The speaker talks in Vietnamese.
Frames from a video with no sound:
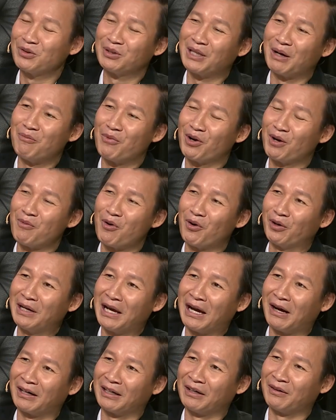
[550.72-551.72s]
có sưu tầm một cái
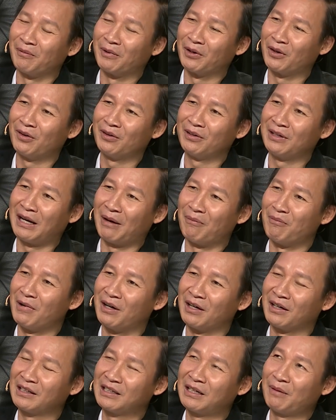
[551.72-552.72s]
món hàng mà nó
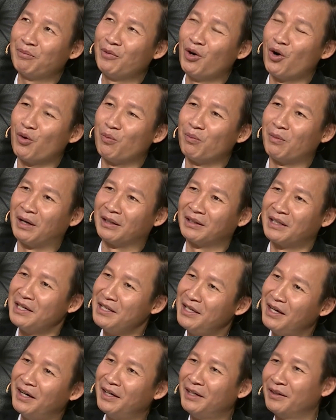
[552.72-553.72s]
nằm ở cấp độ mà
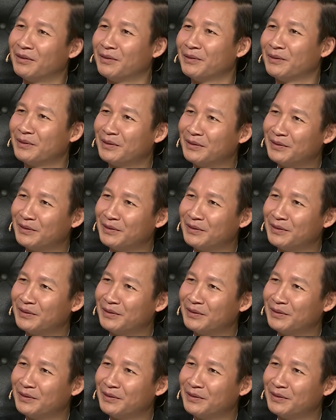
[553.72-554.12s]
thế giới không?